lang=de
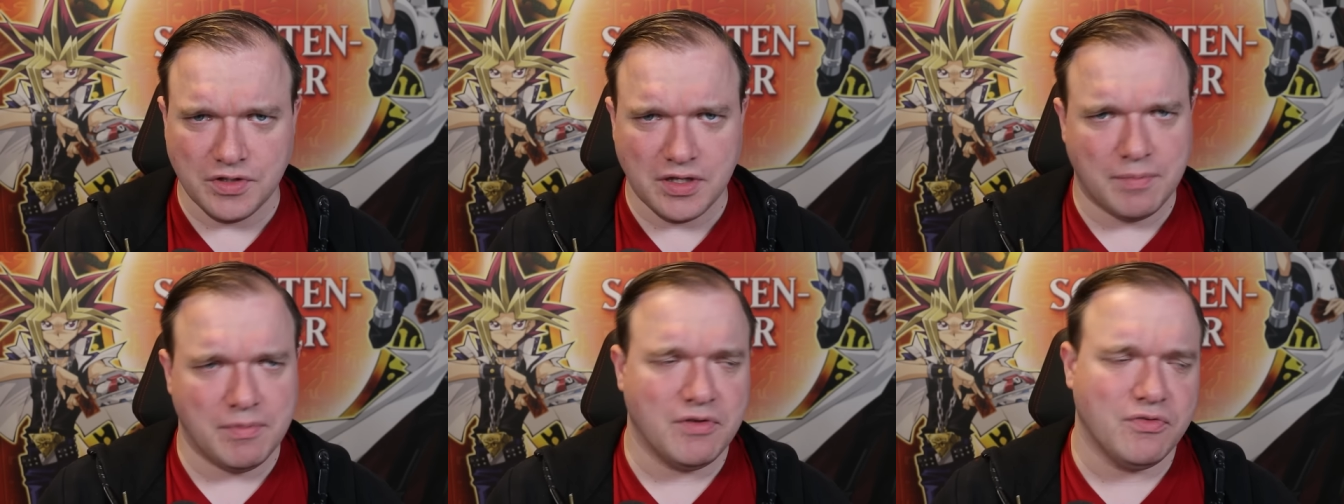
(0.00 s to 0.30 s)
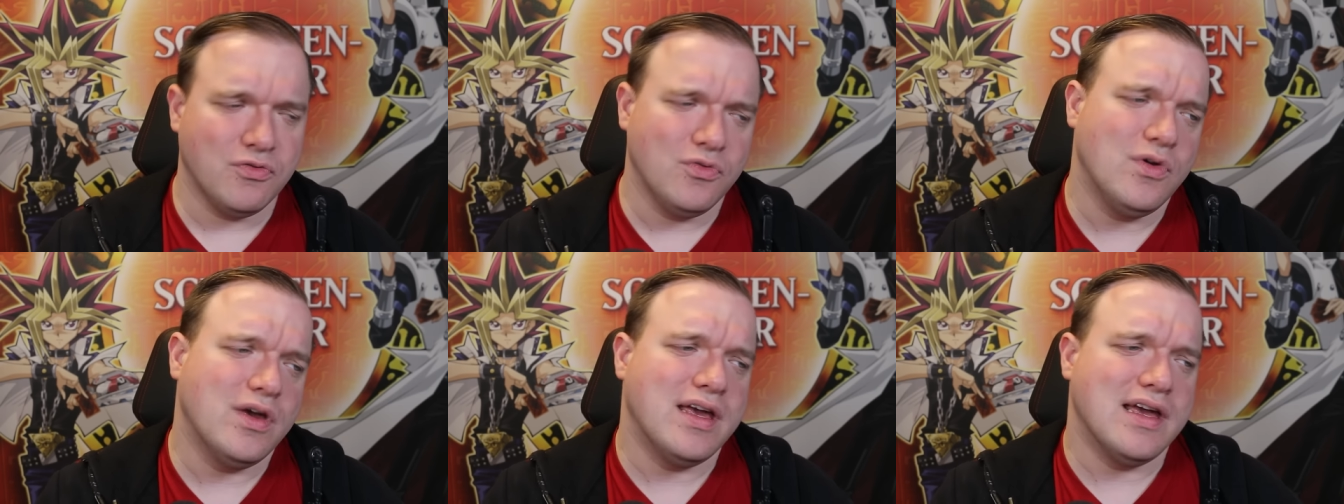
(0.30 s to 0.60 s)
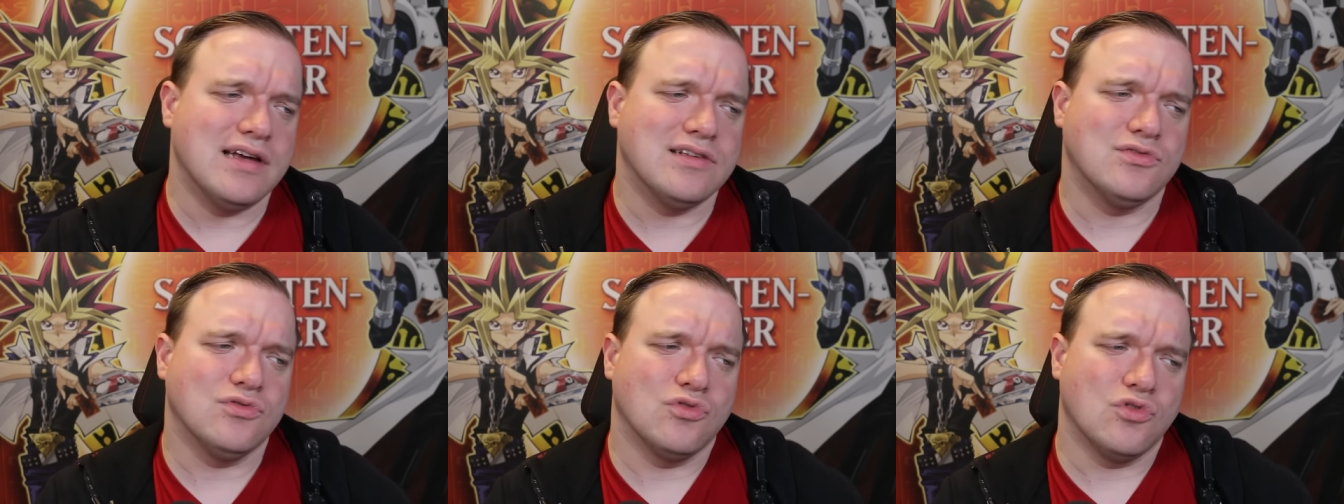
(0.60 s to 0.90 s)
Ich habe ja früher
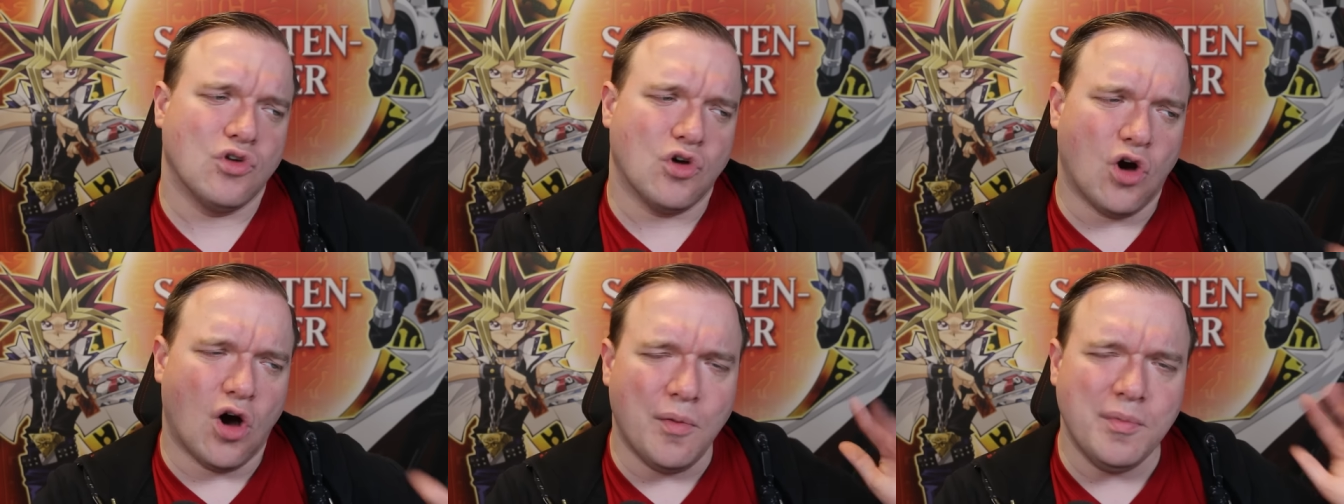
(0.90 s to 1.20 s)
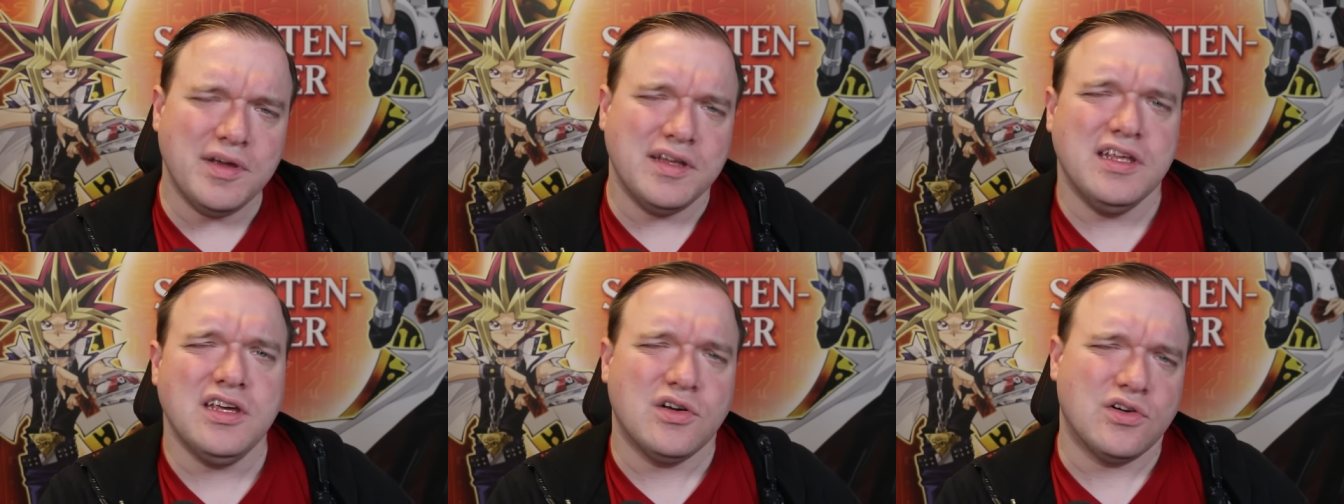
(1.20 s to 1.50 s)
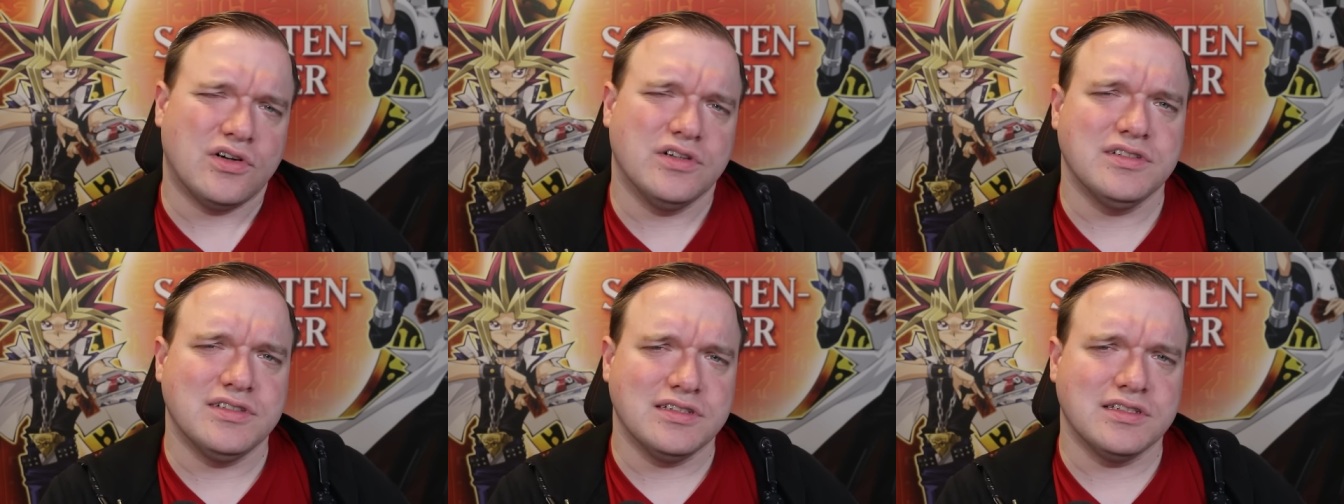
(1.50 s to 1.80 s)
eher so
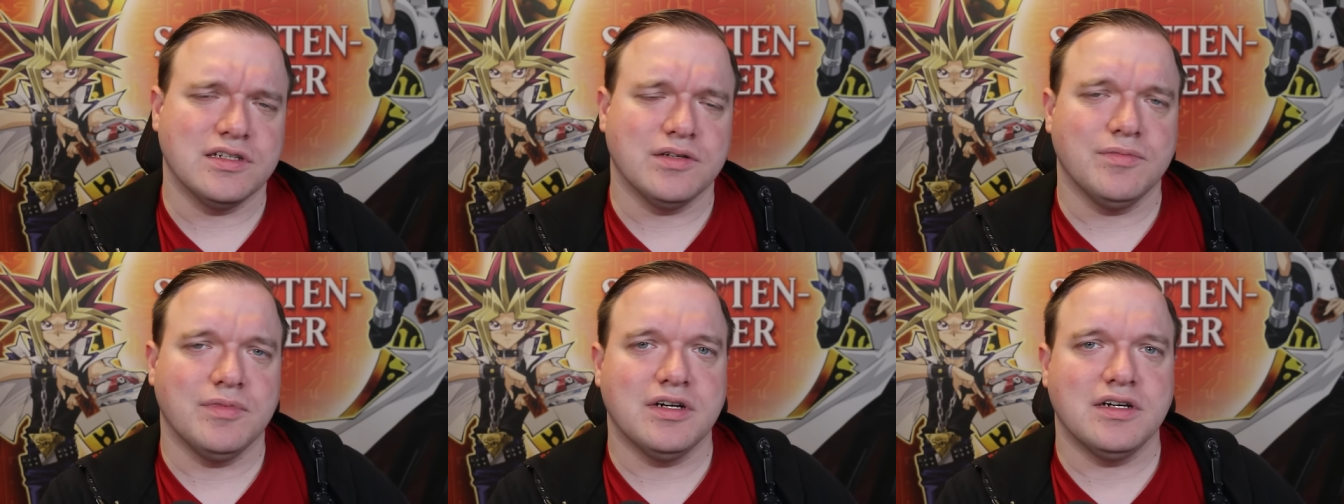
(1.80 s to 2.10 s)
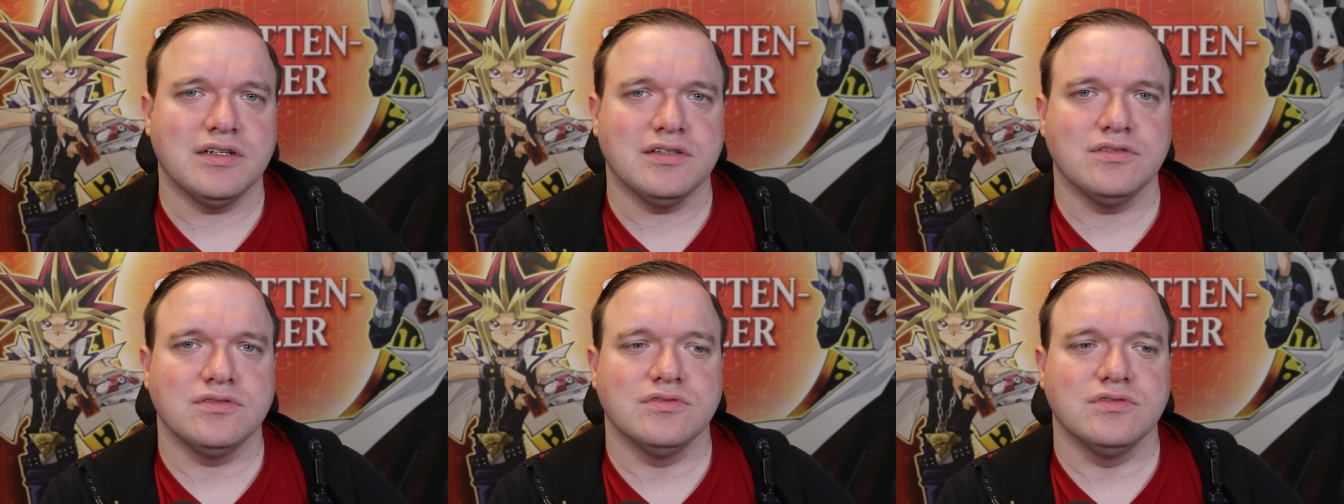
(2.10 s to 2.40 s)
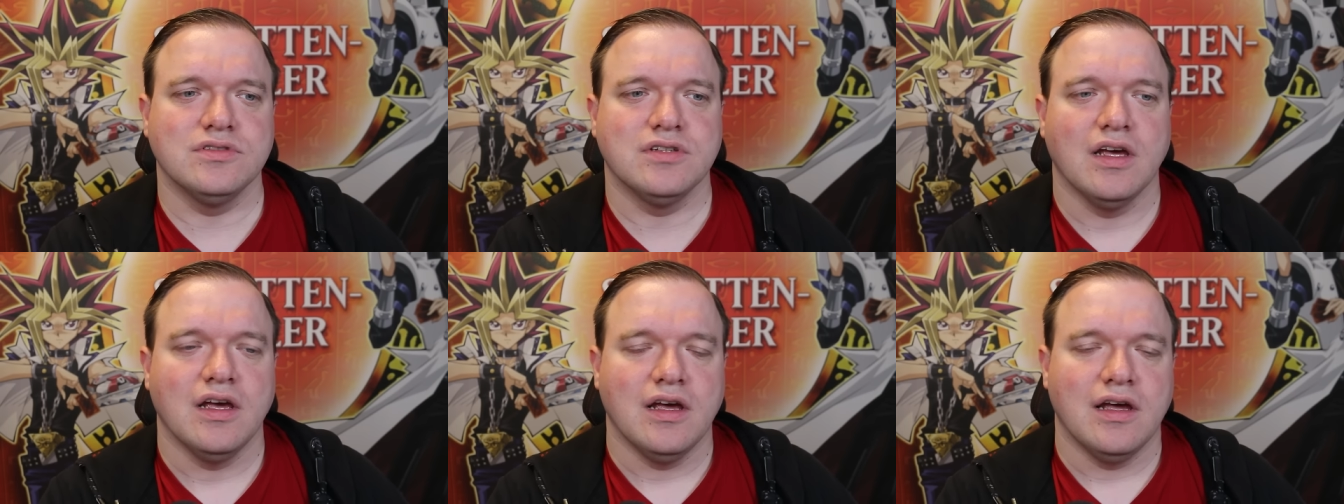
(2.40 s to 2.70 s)
Comedy-Content gemacht
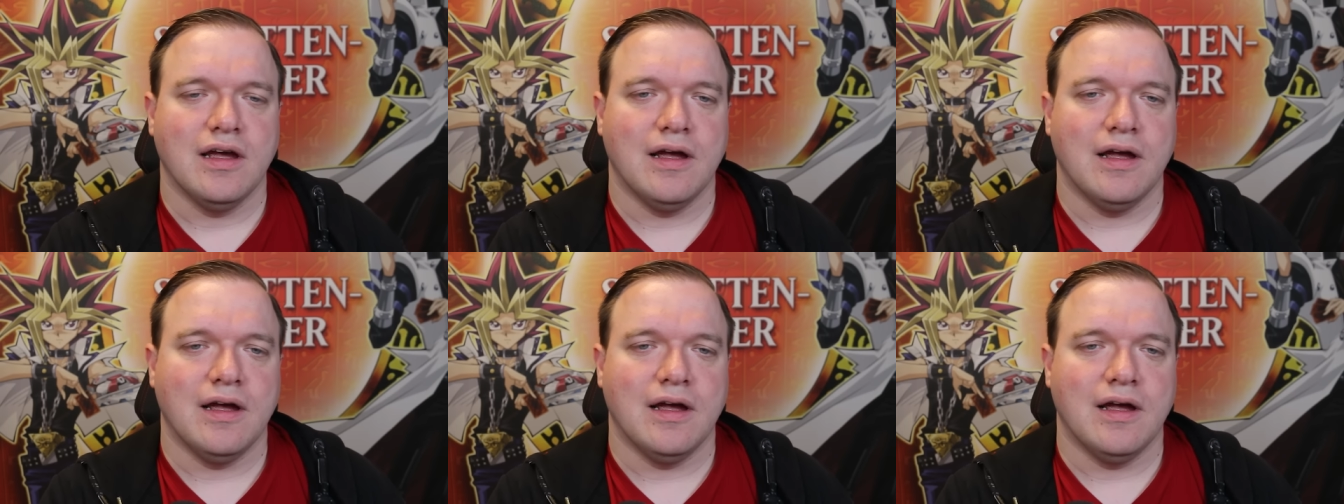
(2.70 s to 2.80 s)
und